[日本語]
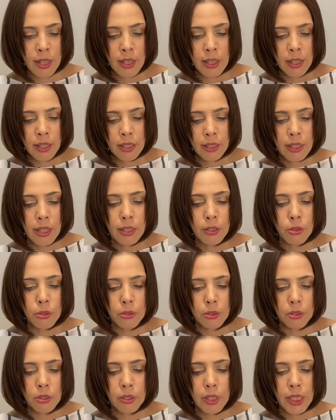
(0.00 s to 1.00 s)
え韓
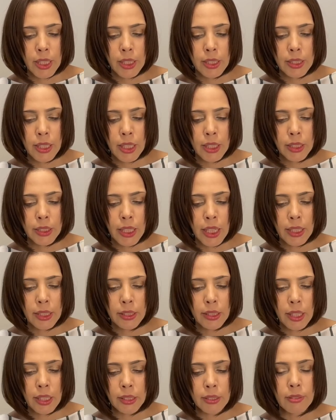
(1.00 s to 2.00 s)
国の経済団
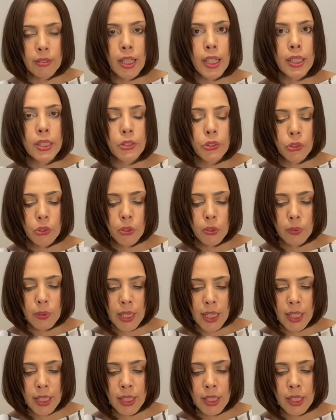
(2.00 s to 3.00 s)
体の会長
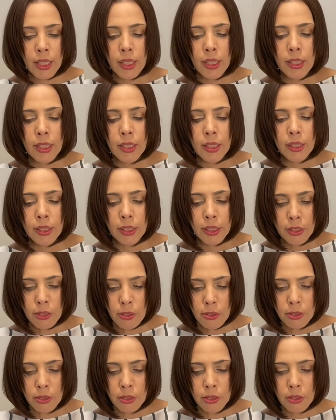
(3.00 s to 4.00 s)
は、日
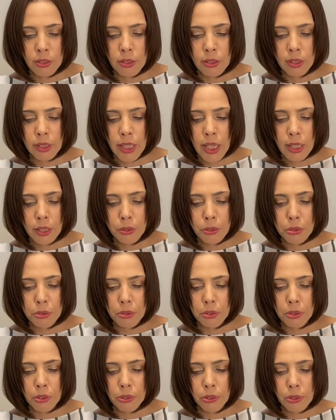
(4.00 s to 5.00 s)
本と韓
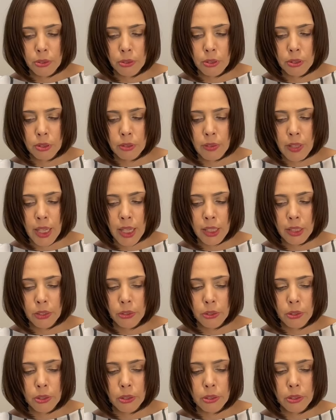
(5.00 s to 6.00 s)
国の両国は
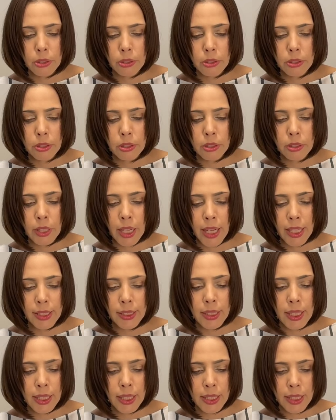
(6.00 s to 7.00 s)
協力する
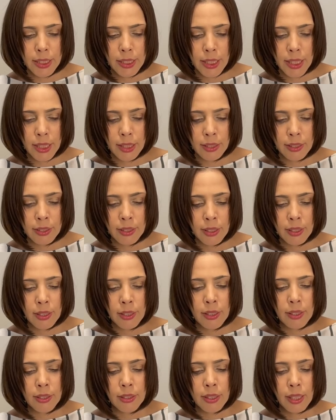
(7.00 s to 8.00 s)
間柄だ。
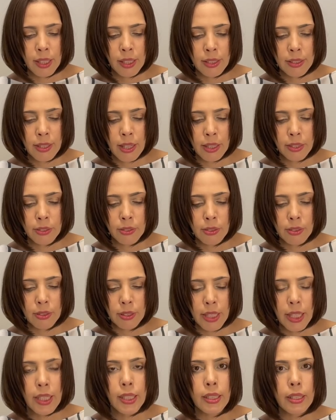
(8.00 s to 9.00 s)
経済の
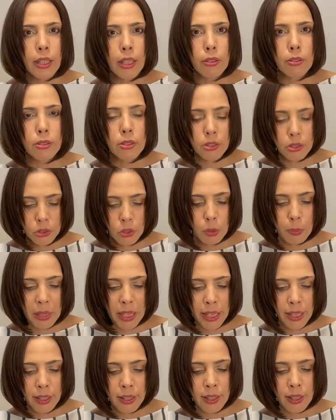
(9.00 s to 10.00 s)
連携を強
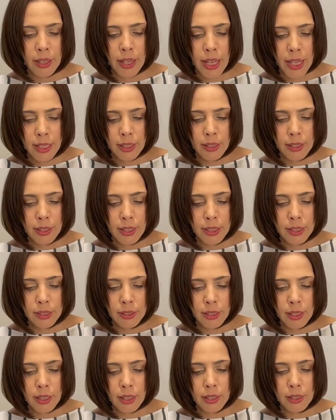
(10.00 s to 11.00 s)
め、悪化し
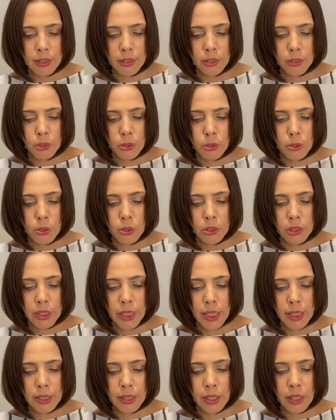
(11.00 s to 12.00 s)
た両国
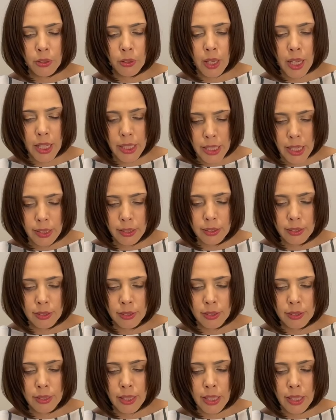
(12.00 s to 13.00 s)
関係を早
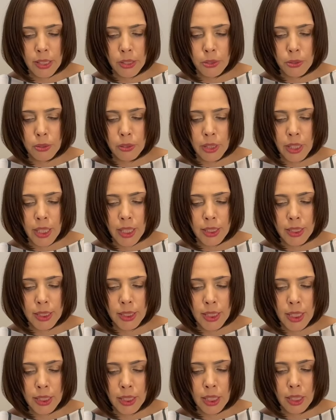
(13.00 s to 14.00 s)
く正常化
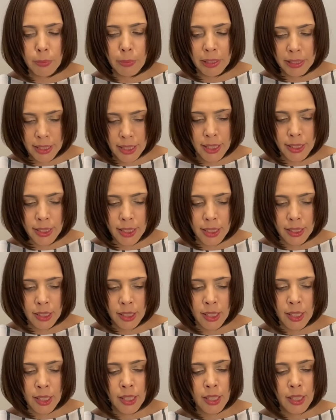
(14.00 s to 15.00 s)
しなければならない。
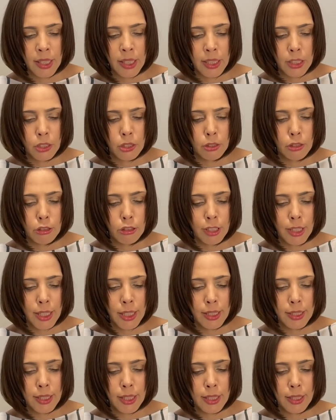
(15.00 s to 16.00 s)
首脳
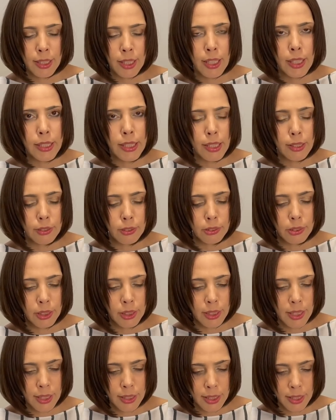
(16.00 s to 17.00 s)
会談が早く
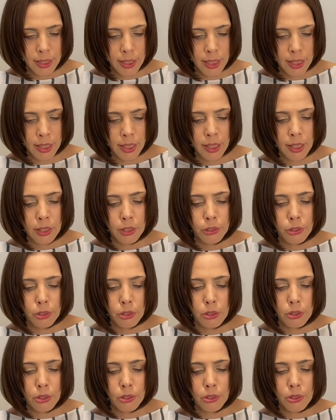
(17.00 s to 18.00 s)
開かれ、
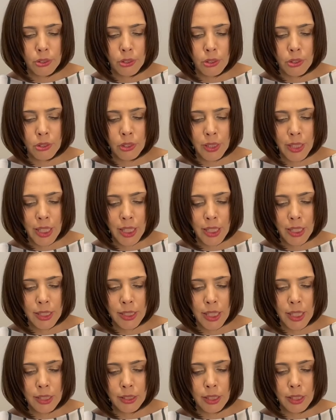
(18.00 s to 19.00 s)
両国の経
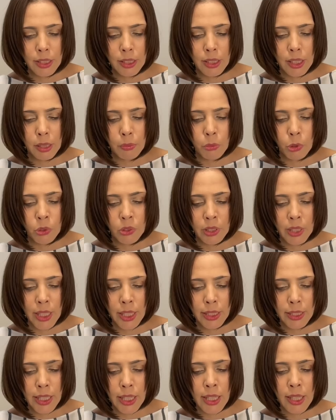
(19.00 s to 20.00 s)
済的な問
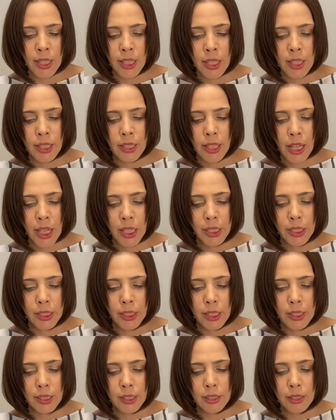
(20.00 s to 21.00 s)
題が解
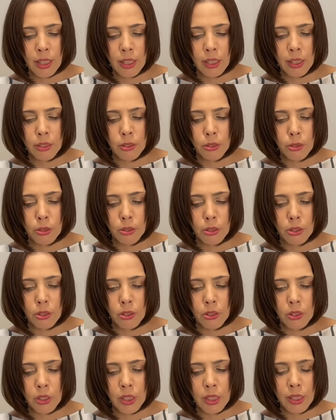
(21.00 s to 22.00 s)
決されること
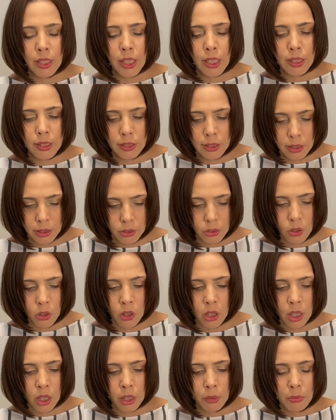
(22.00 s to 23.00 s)
を期待する
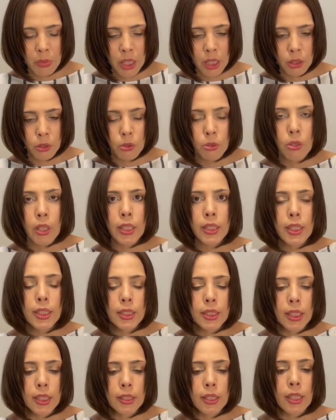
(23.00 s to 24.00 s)
と、まあ、こう話
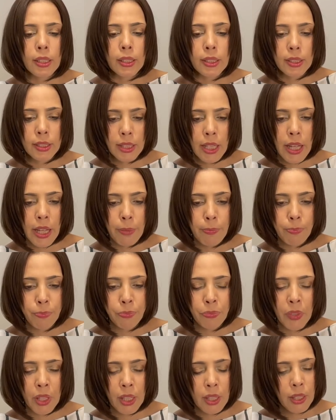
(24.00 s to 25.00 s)
していたんですね。
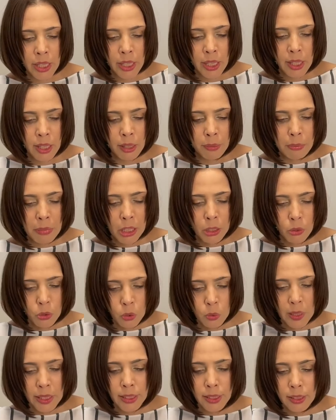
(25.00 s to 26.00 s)
まあ、こ
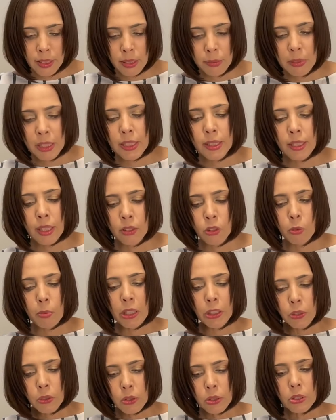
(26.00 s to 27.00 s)
うは言っていますけど、ま
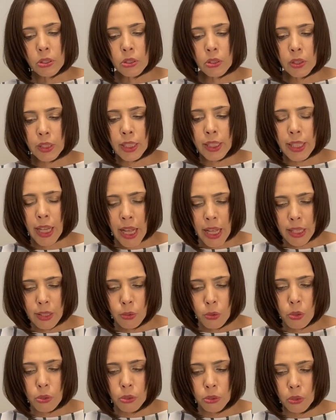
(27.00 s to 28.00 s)
あ、要するに韓
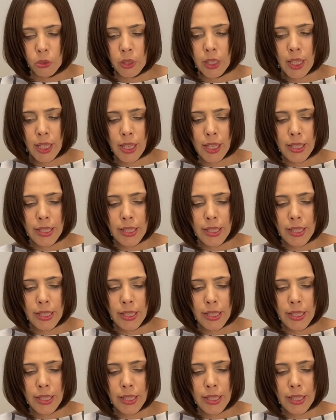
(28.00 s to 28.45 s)
国の経